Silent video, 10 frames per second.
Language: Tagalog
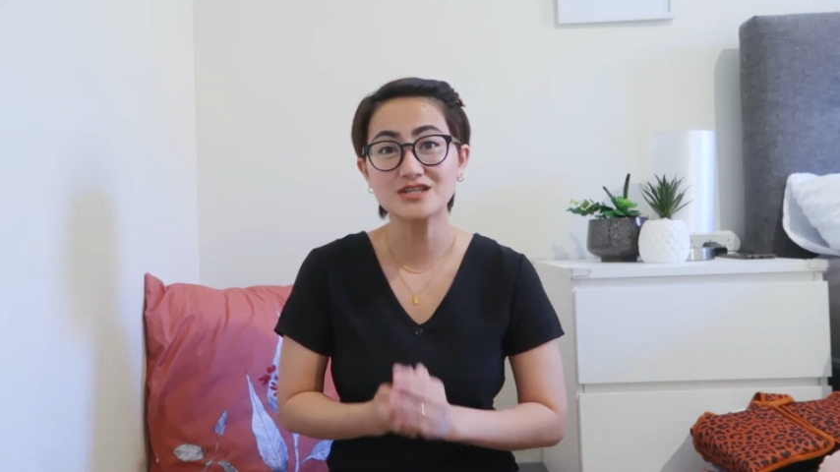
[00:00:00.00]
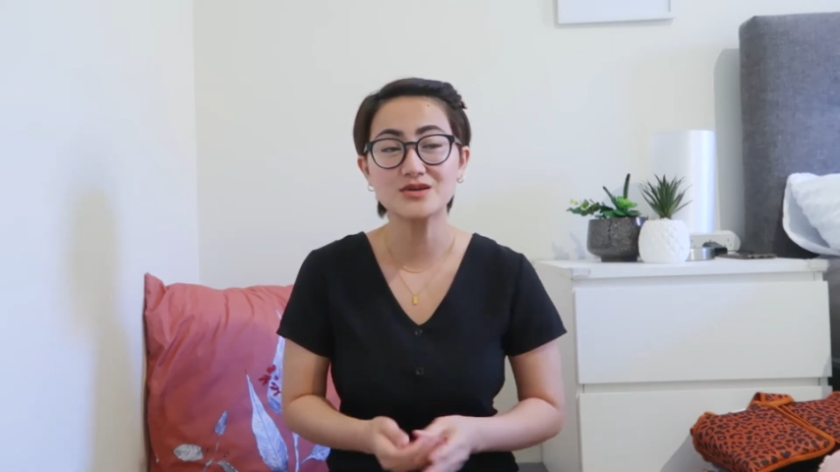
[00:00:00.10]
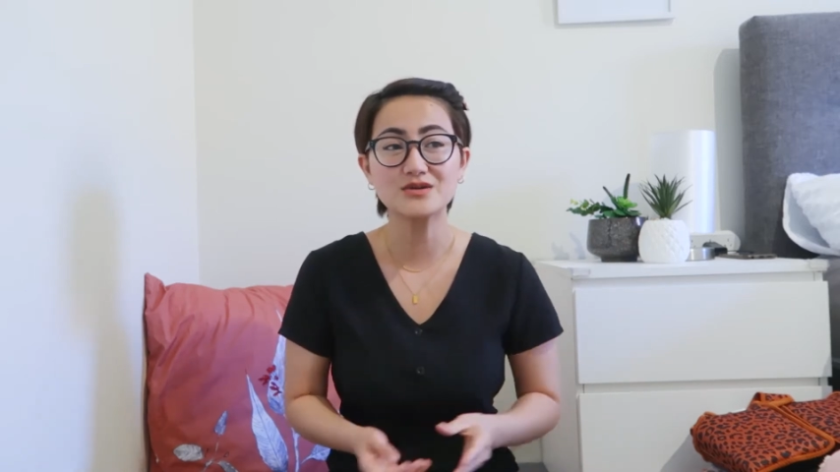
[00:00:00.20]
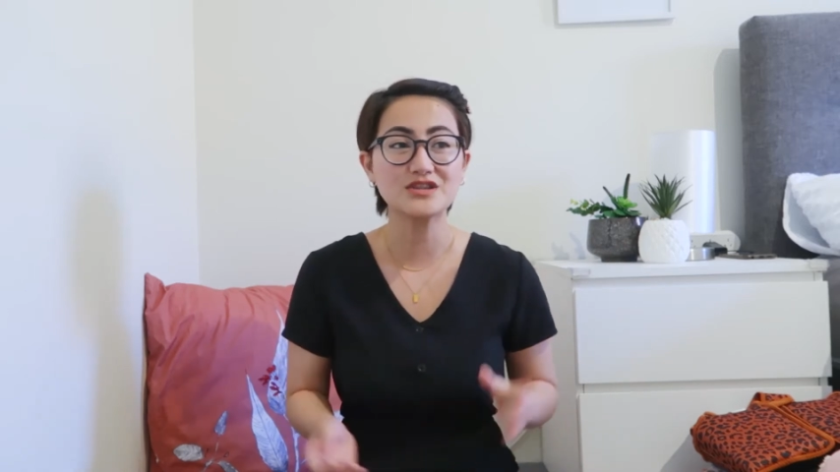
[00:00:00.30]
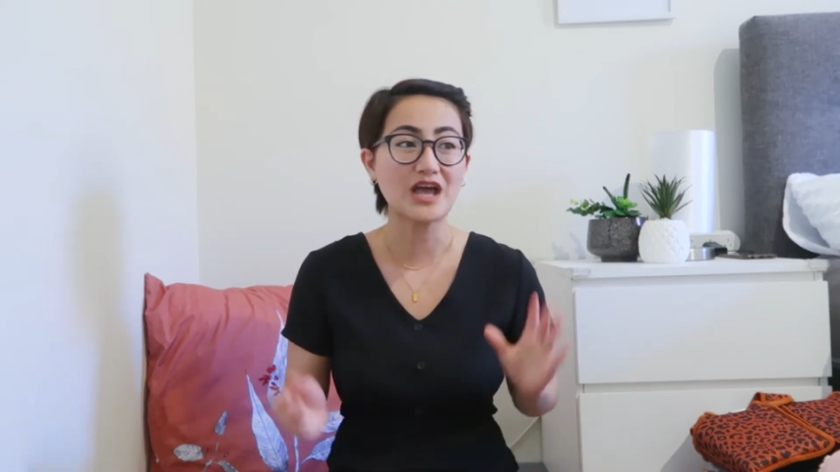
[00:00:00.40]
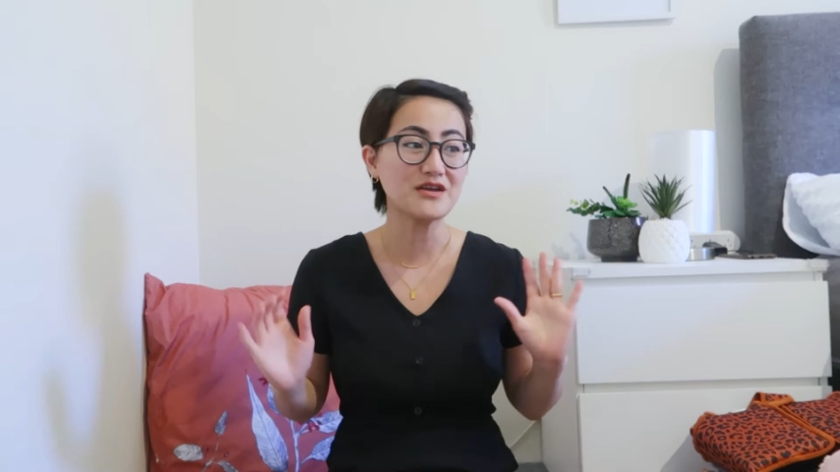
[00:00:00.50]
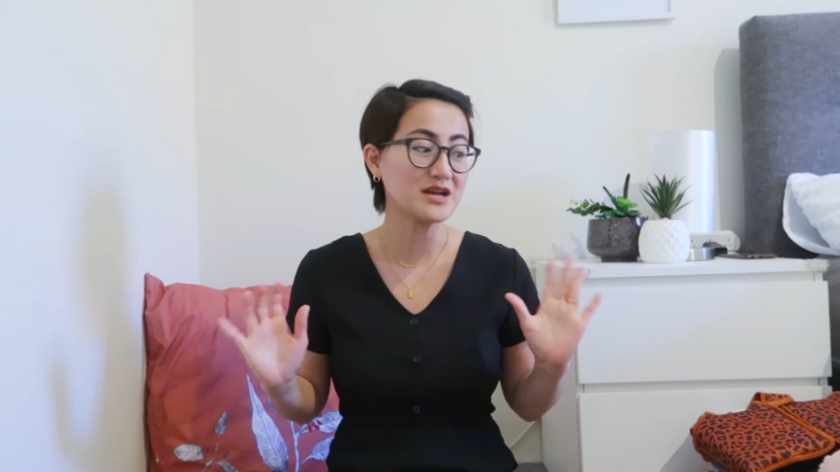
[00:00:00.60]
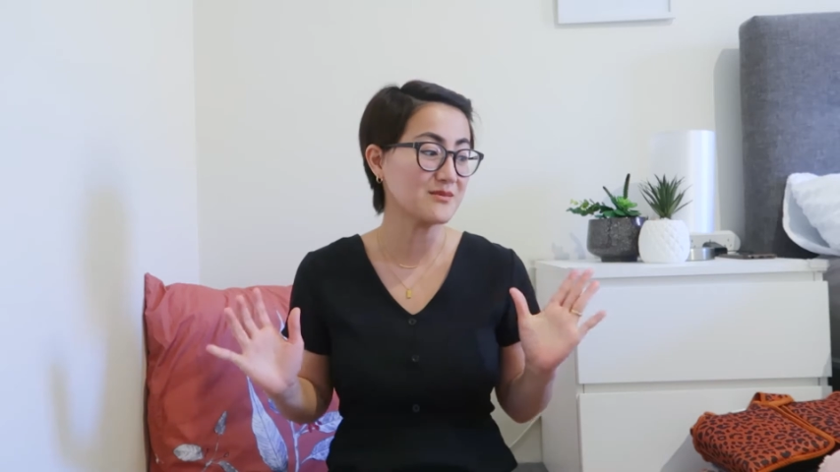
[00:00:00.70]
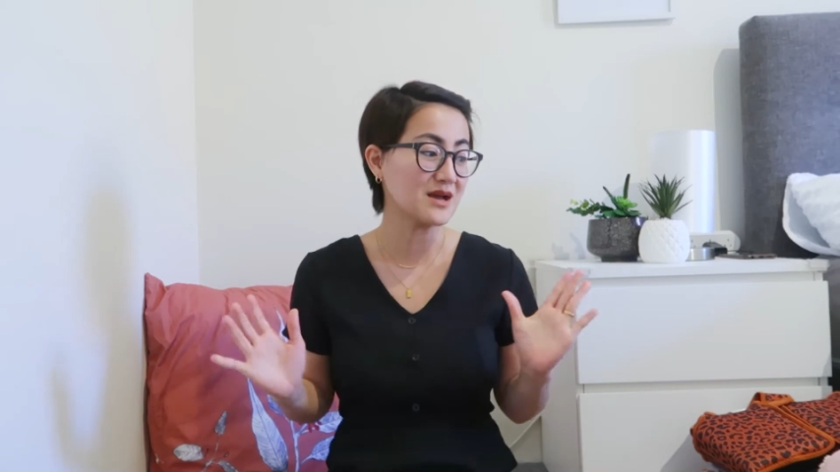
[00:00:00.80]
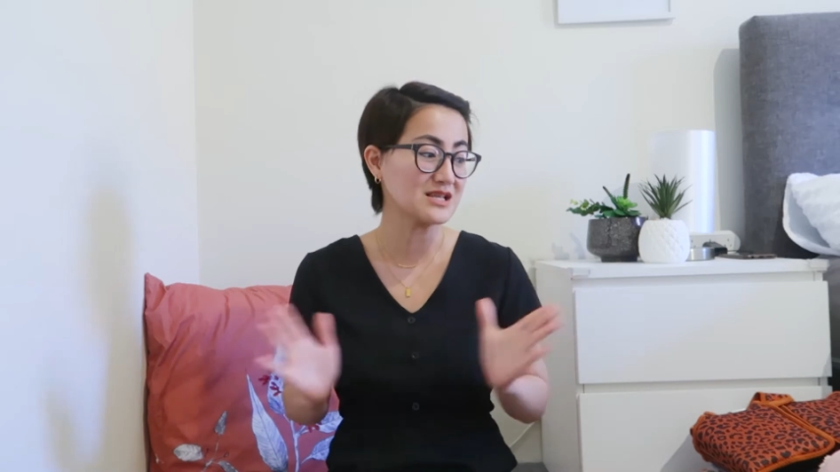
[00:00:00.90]
So, tayo
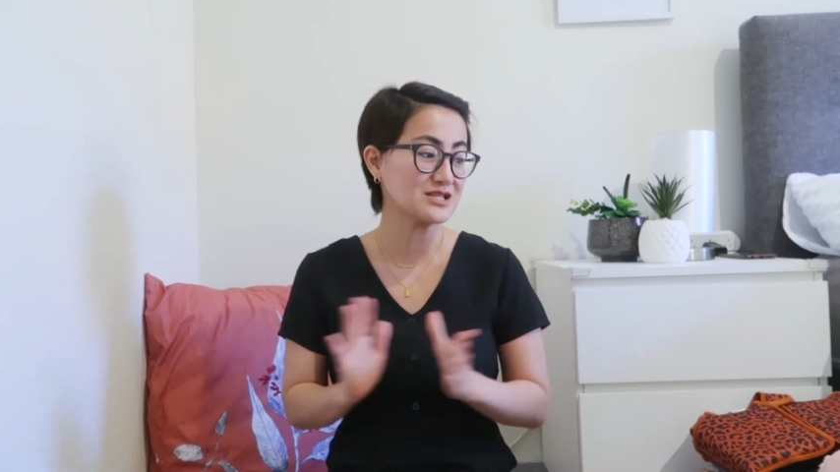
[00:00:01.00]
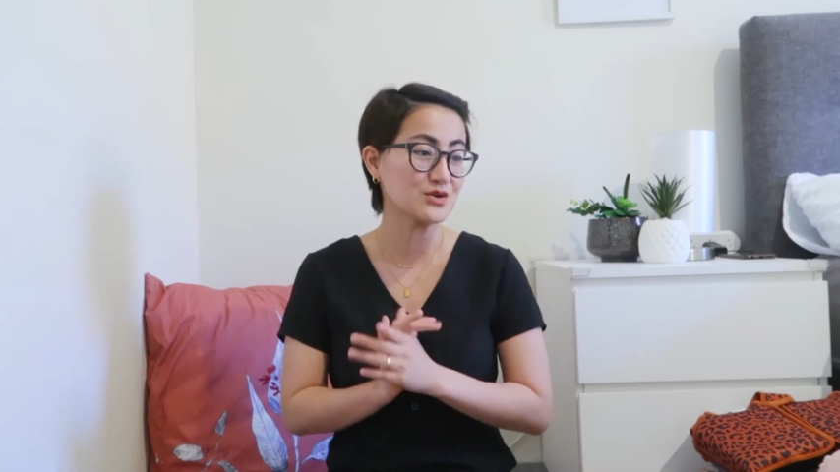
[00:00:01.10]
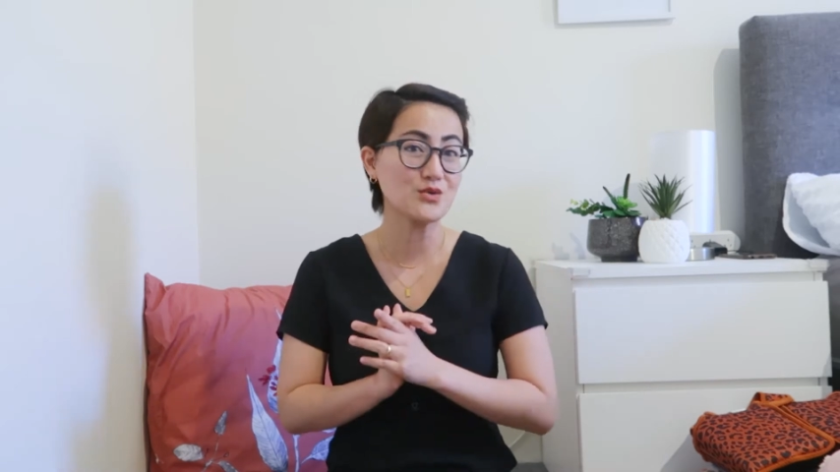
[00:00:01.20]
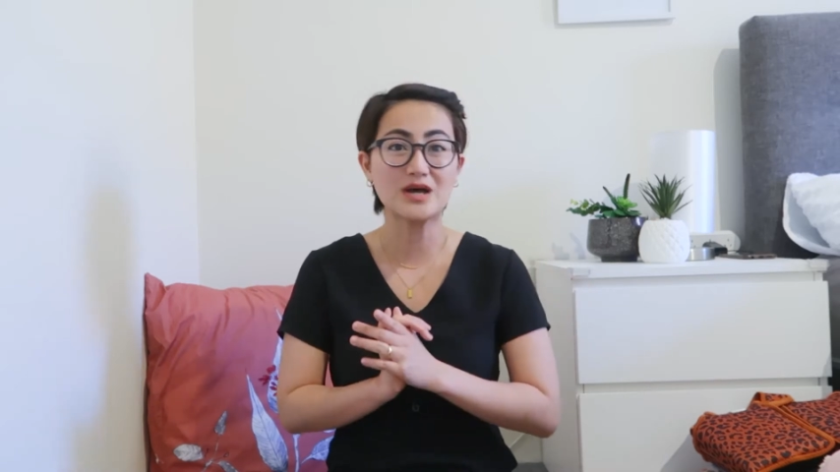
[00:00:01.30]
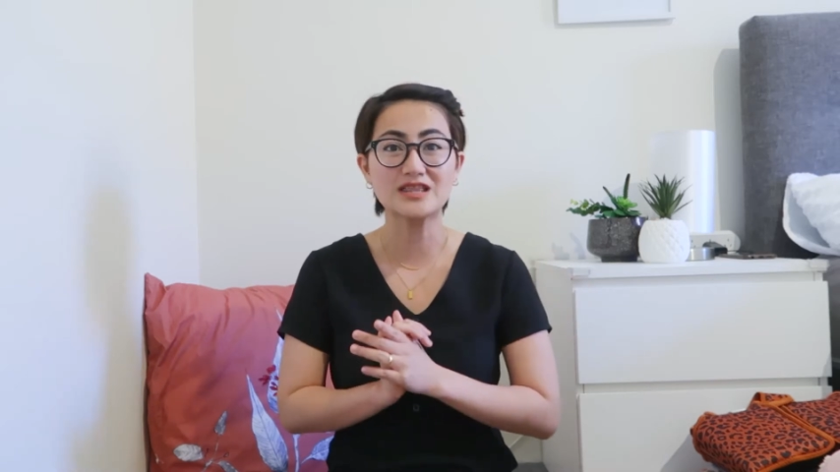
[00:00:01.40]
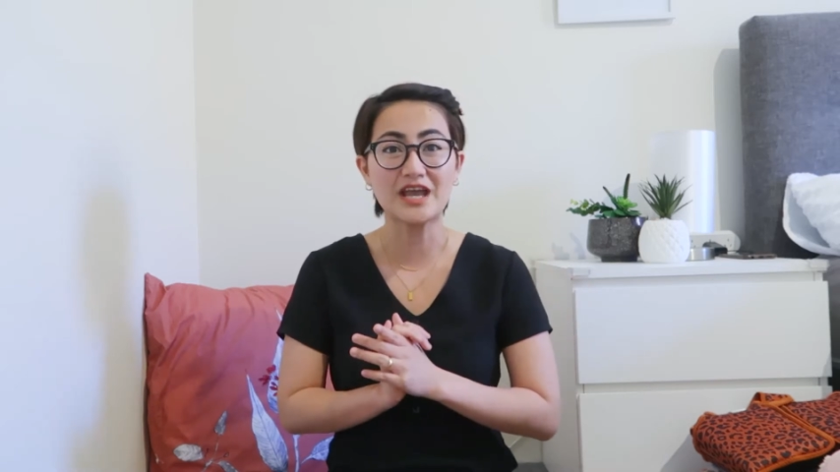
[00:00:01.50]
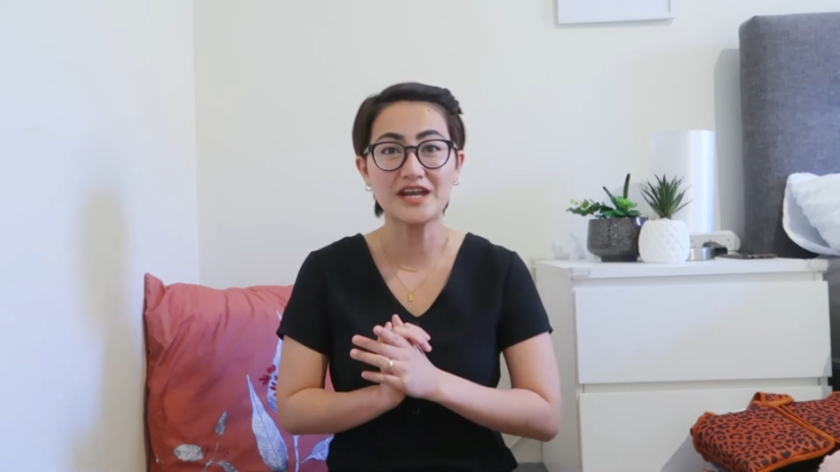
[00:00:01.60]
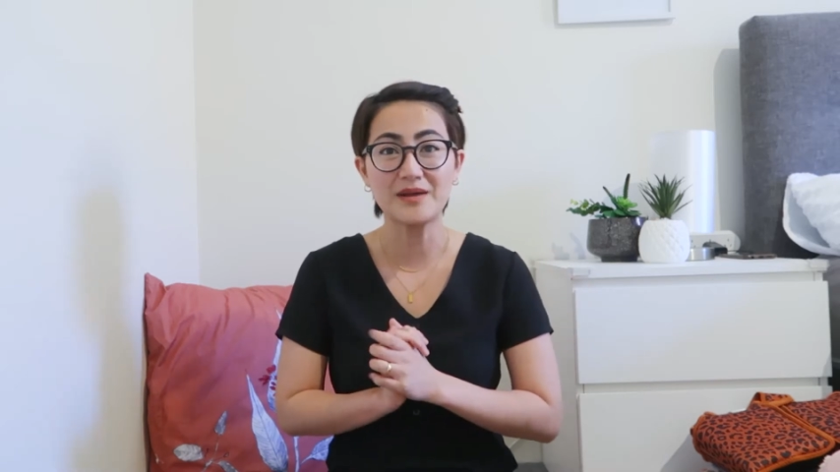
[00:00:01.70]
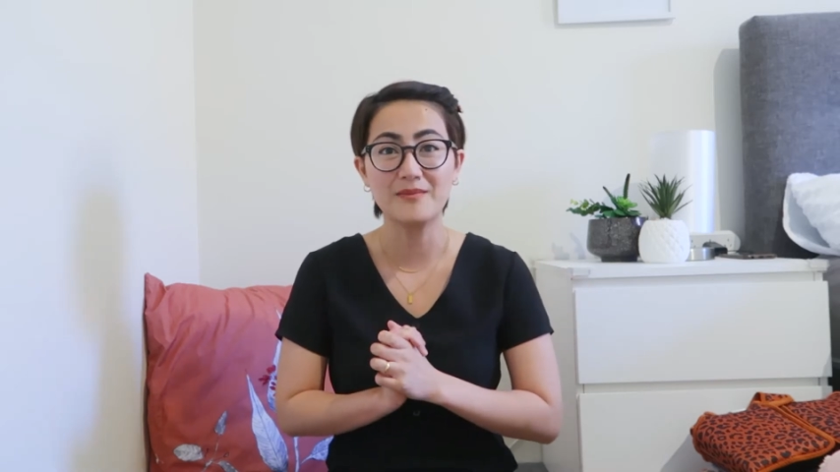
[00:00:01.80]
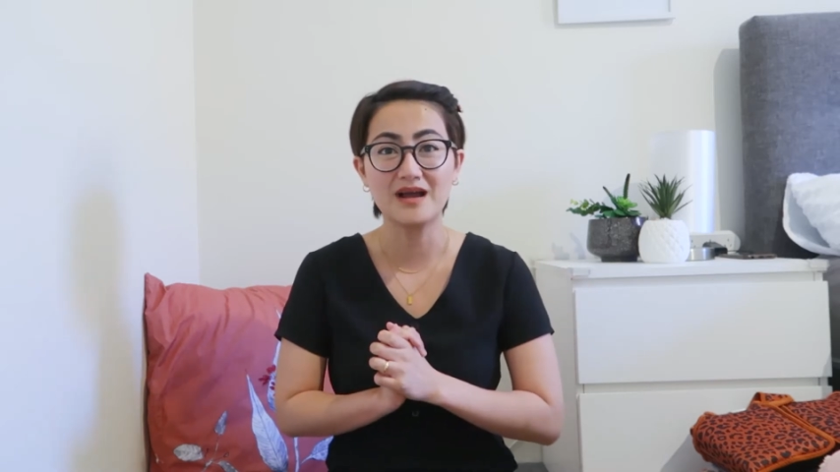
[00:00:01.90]
naman is kuha tayo
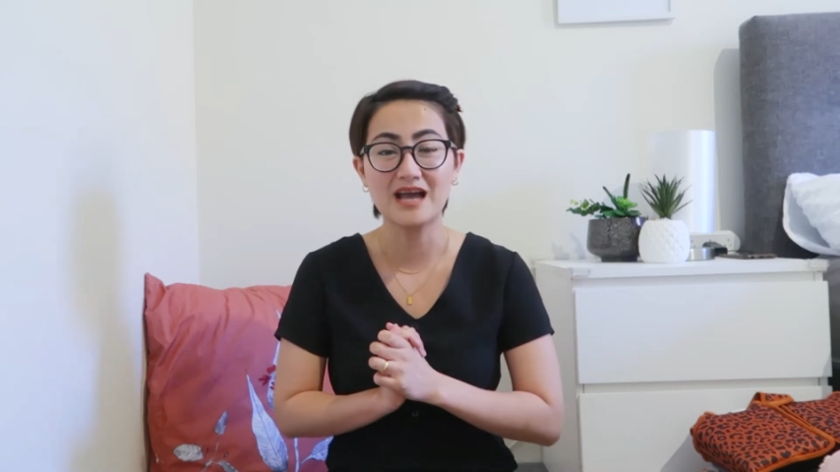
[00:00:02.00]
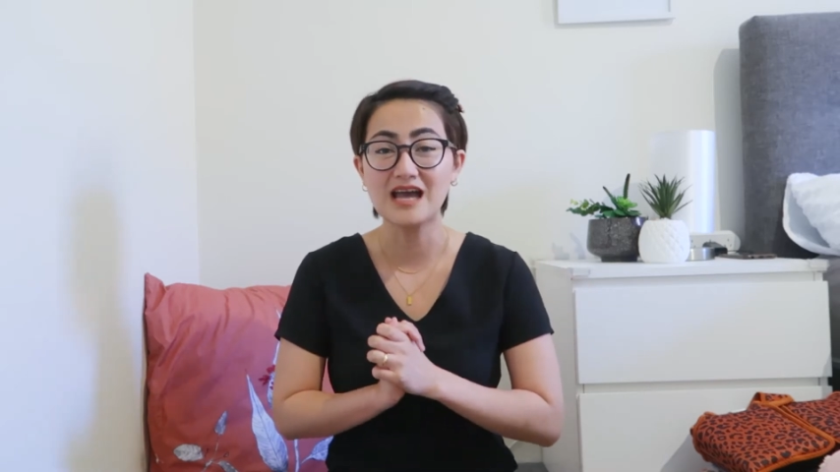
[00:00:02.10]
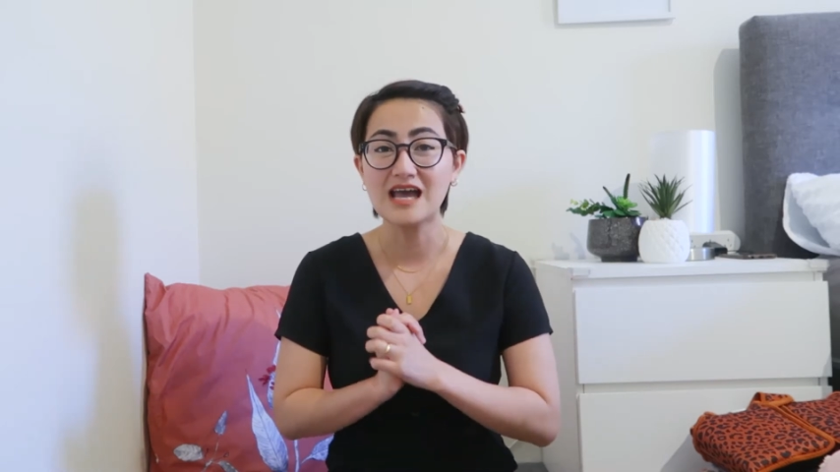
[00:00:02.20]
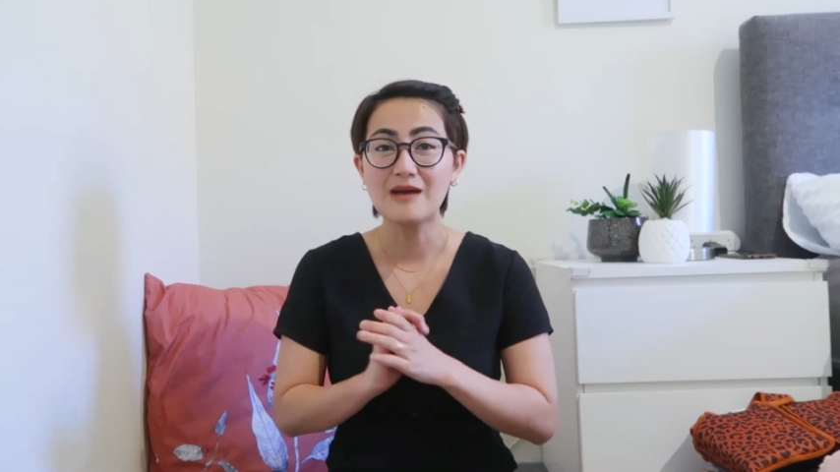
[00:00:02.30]
ng mga